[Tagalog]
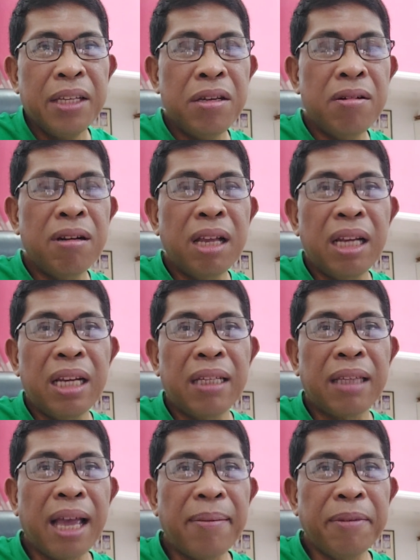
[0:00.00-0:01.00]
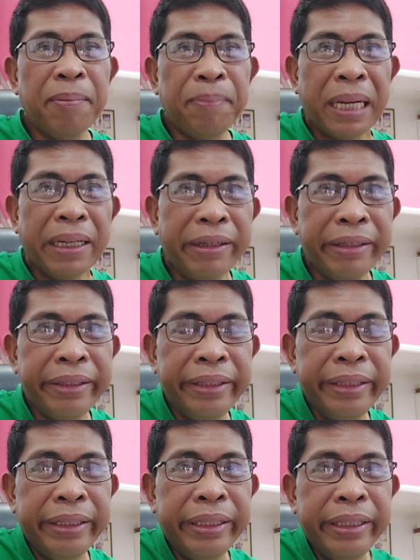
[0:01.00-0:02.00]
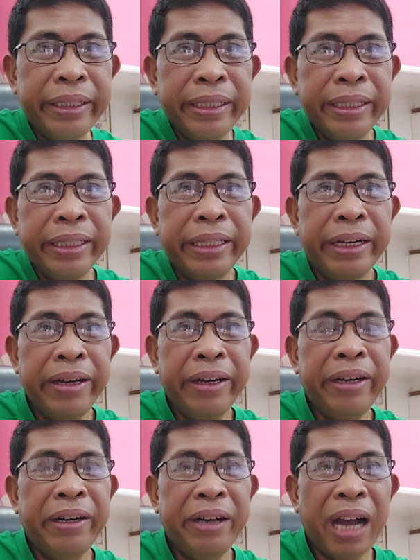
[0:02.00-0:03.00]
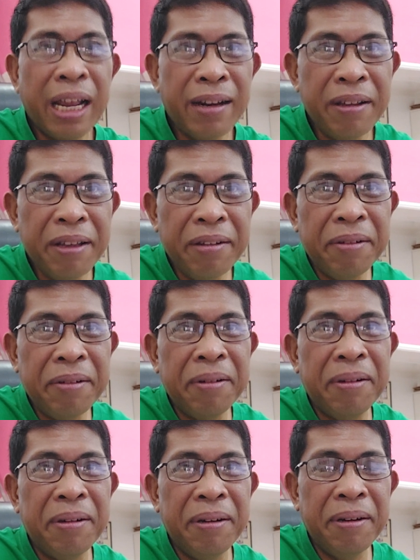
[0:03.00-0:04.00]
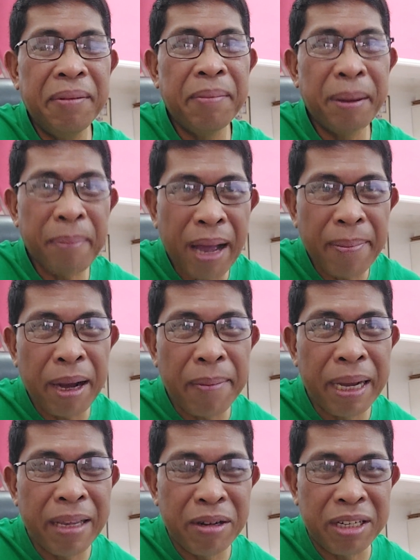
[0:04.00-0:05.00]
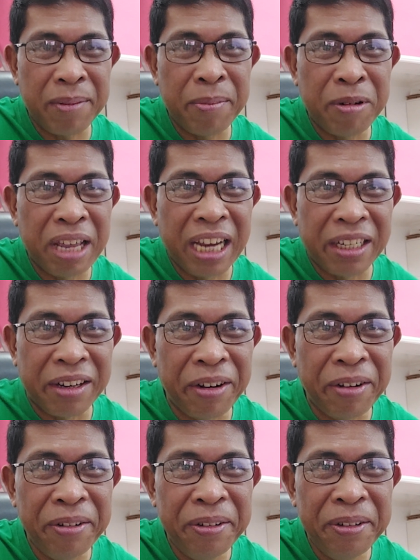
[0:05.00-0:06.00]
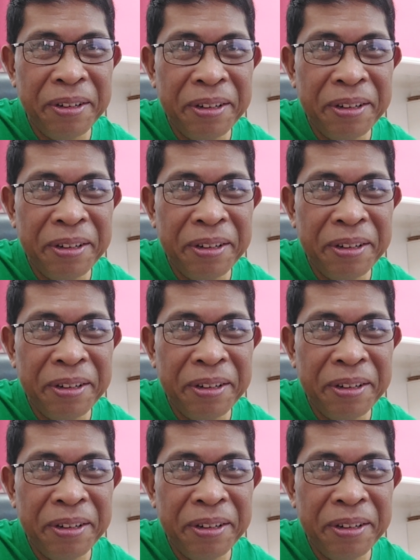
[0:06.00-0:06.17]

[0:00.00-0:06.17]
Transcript: during the time of Panot, uh, ano yung mababa ba yung sibuyas noon?